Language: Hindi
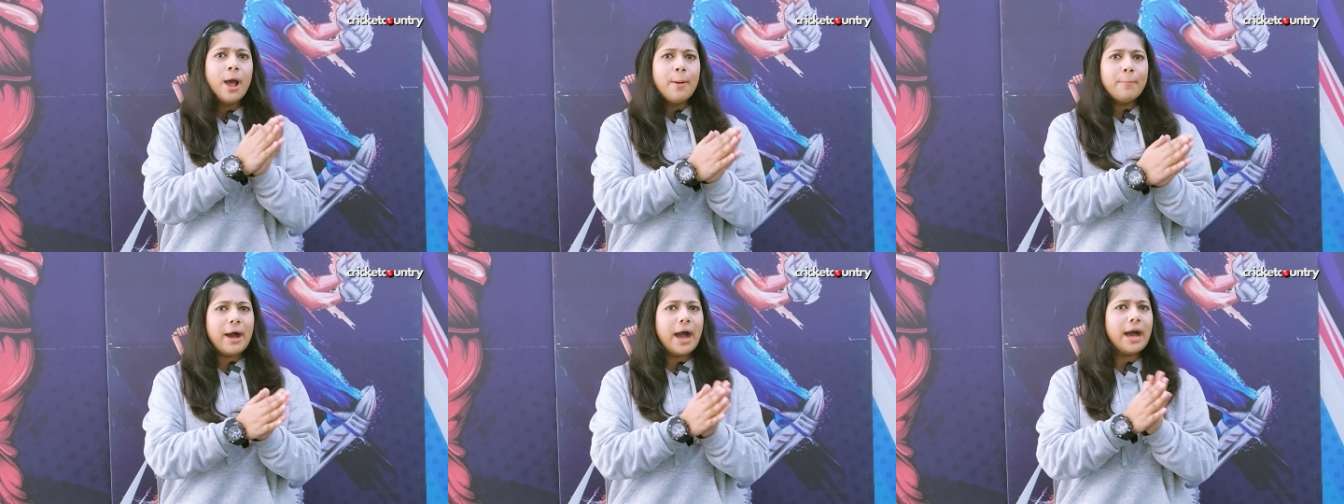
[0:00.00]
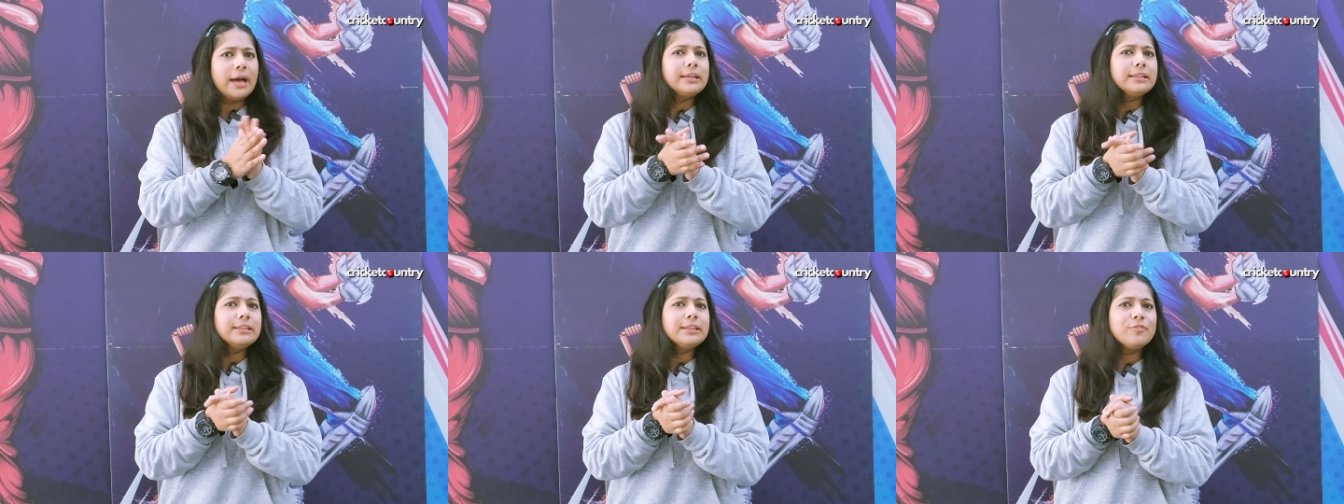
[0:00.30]

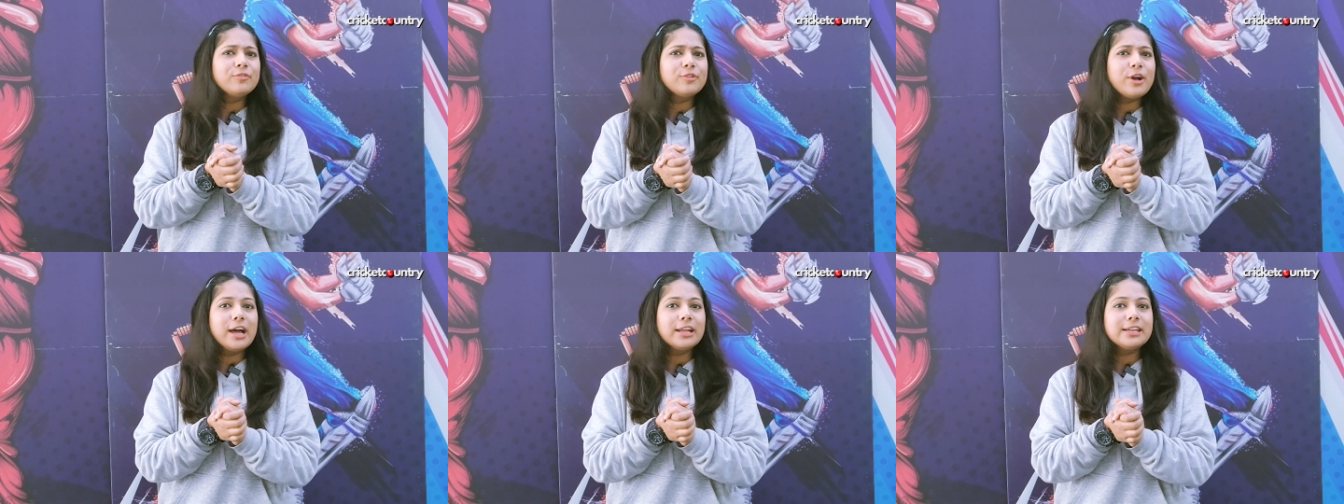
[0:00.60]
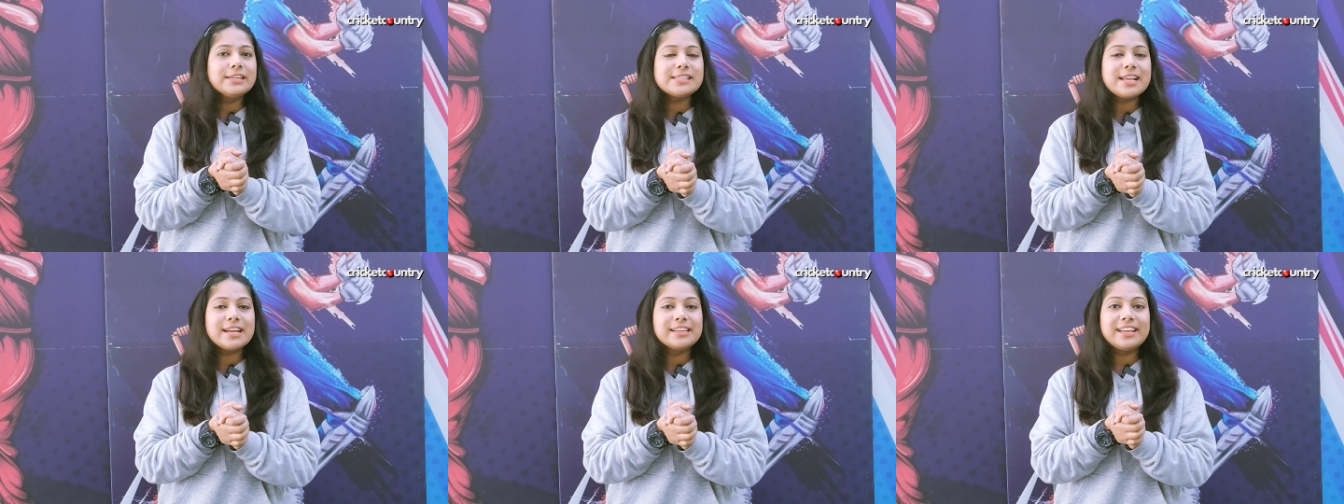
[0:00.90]
भारत
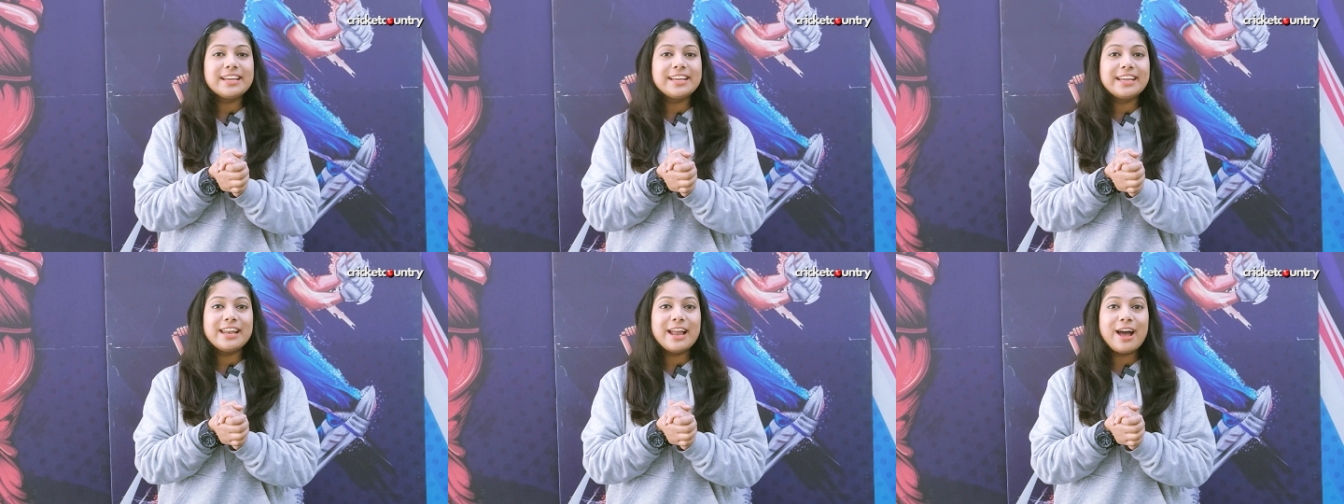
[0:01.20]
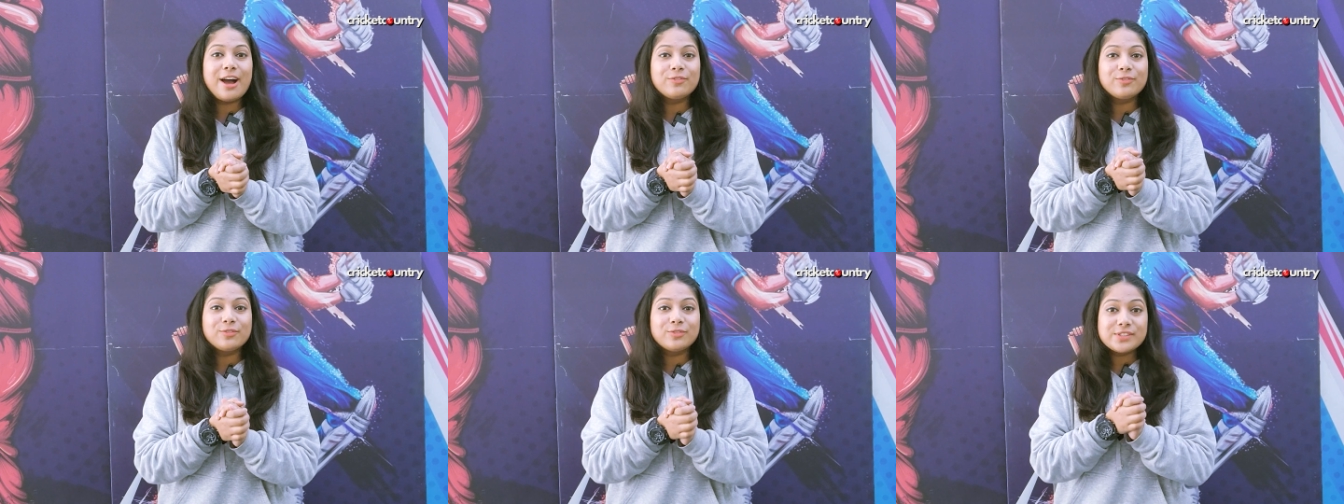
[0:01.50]
अफगानिस्तान के
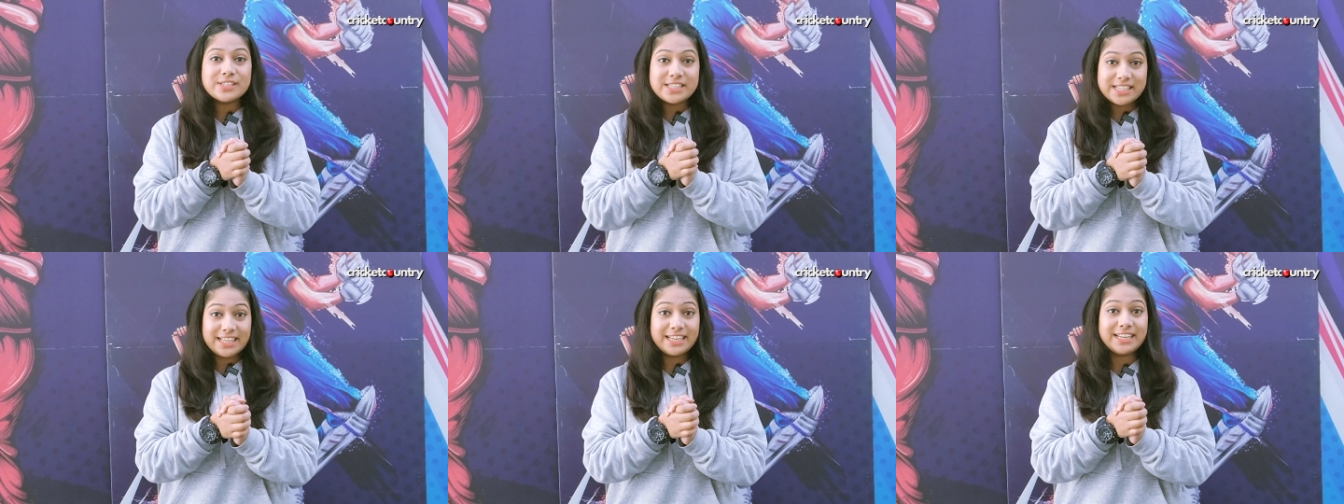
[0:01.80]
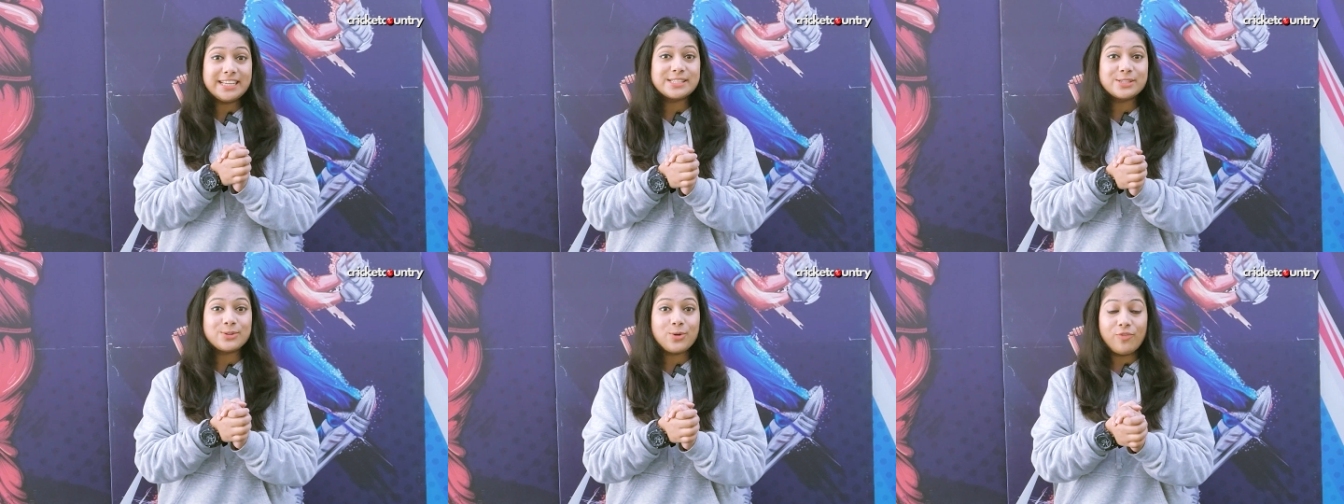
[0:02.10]
खिलाफ
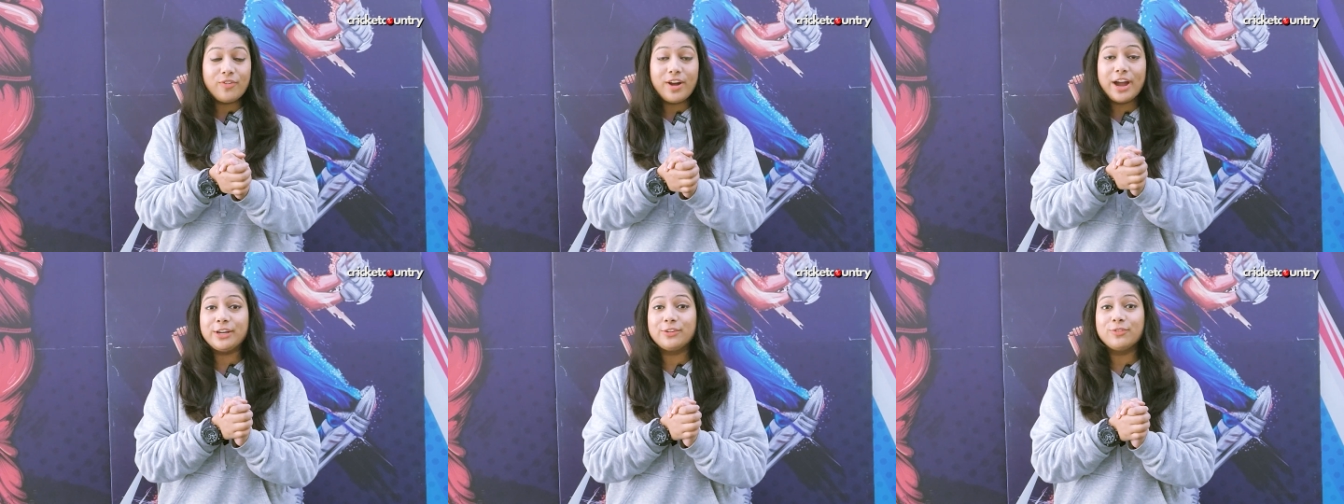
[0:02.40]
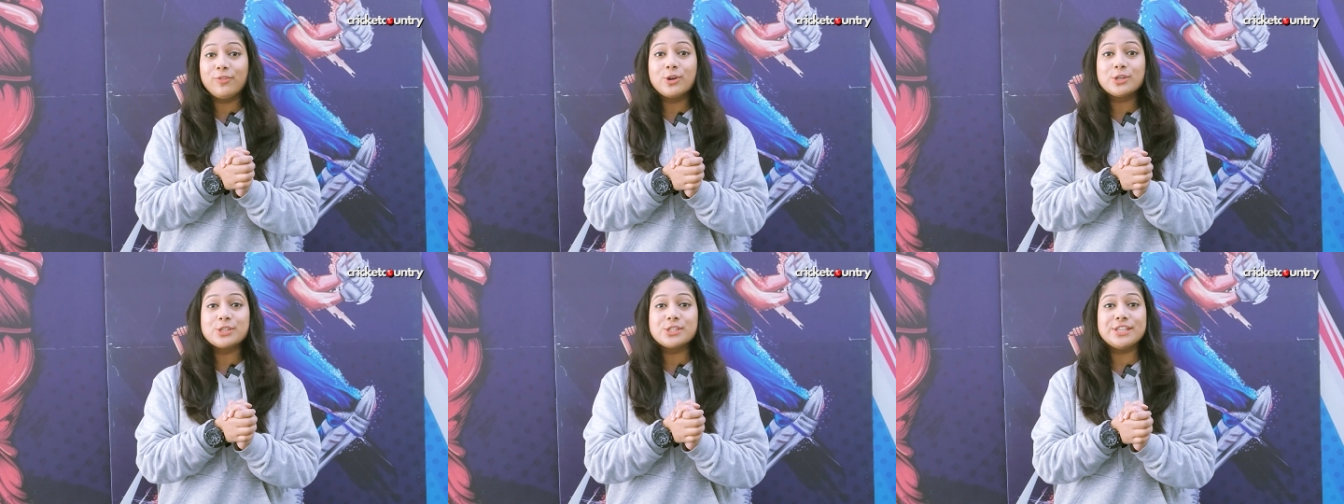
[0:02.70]
सीरीज को व्हाइट
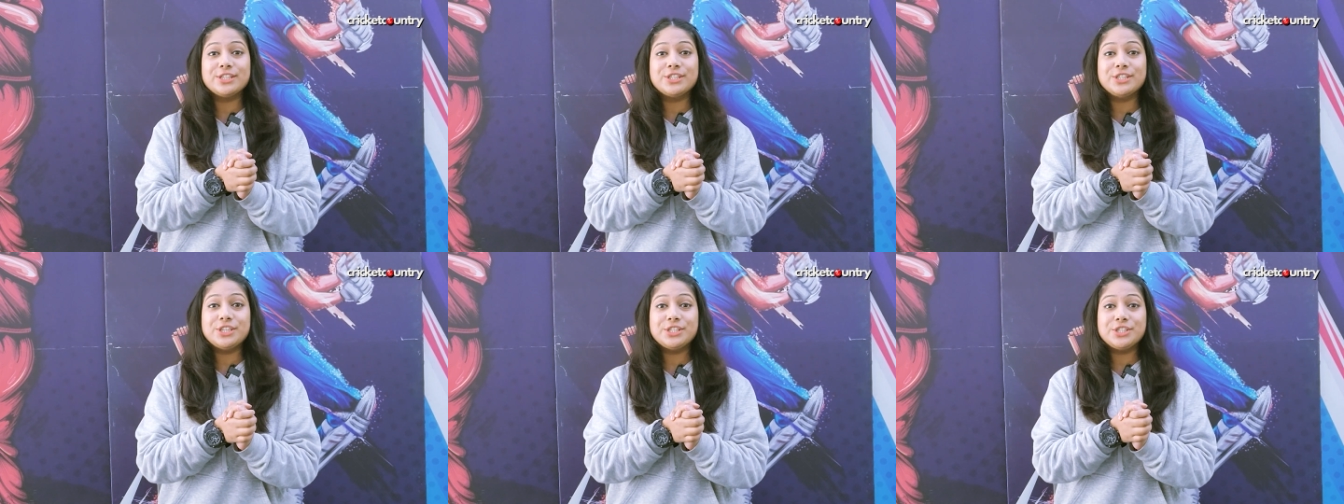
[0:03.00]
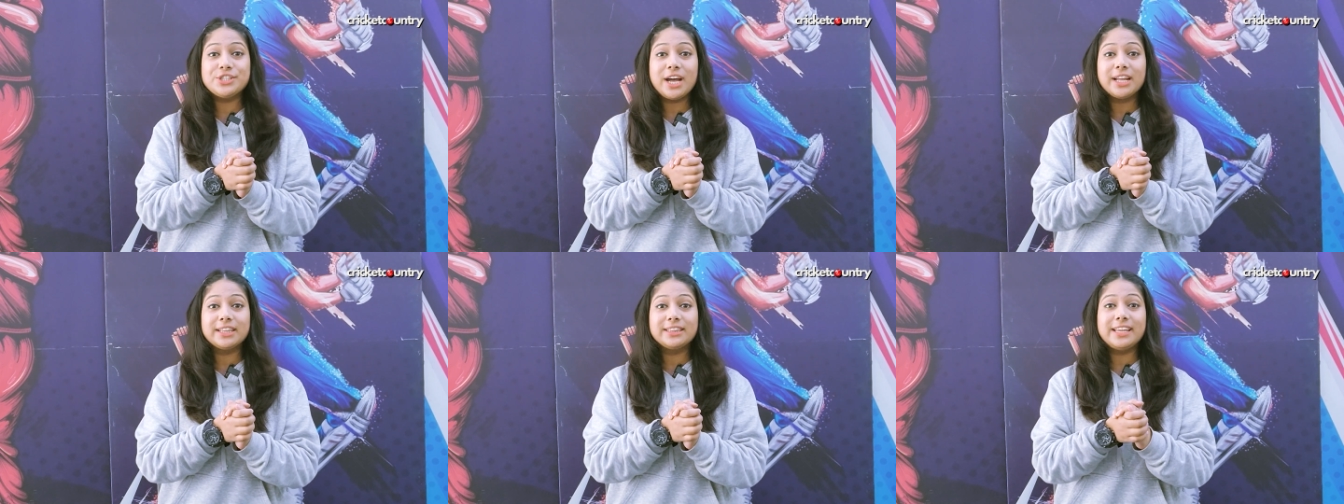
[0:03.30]
वॉश से जीत
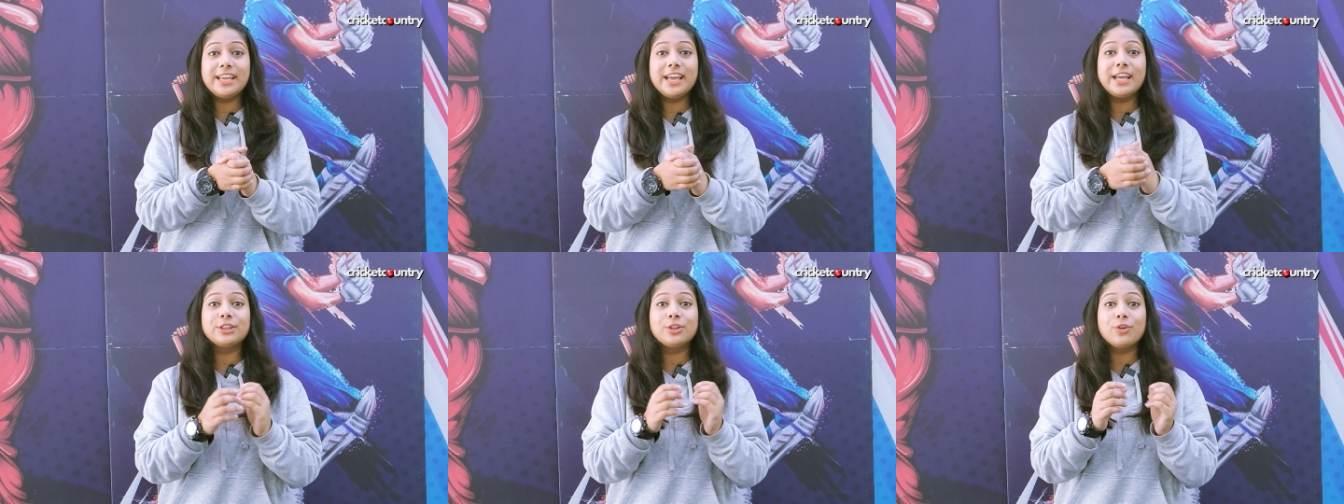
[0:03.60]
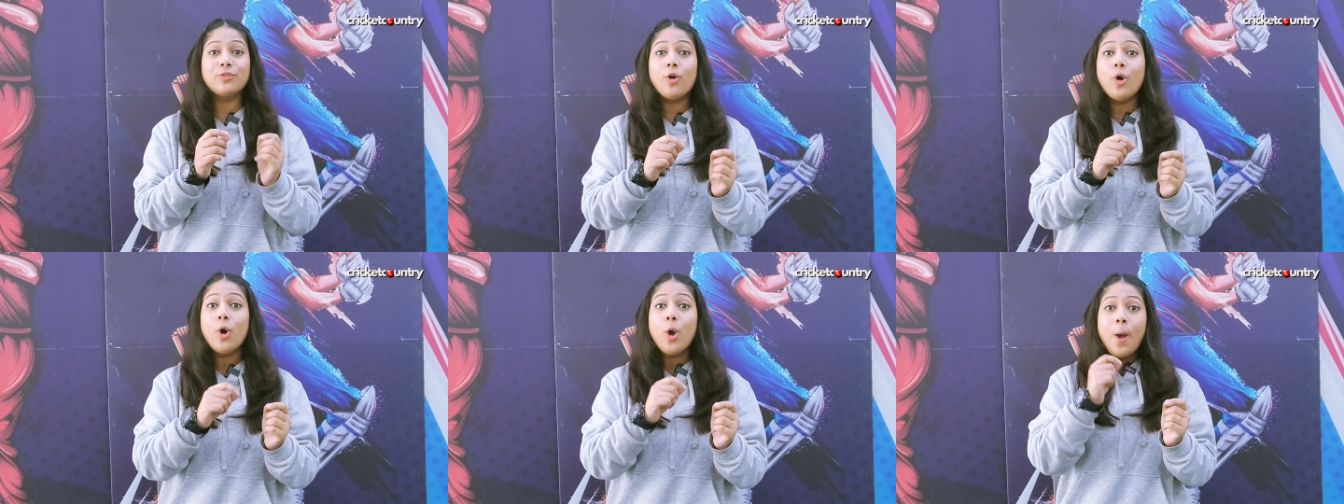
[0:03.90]
जाती है तो वो